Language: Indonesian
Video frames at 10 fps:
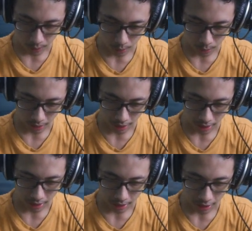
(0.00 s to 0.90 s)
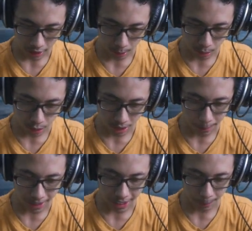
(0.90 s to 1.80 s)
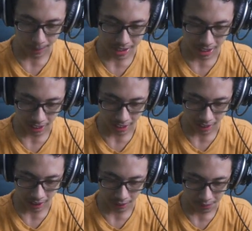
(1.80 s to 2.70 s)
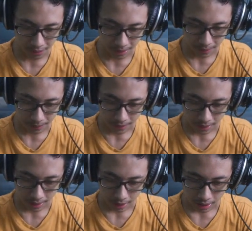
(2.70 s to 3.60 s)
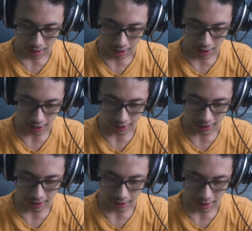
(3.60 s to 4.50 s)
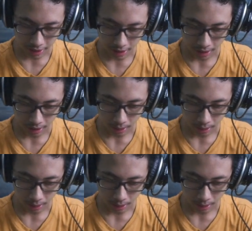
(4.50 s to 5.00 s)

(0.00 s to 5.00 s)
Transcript: Oke, ini musuhnya pakai apa sih? RF Grad ini ya.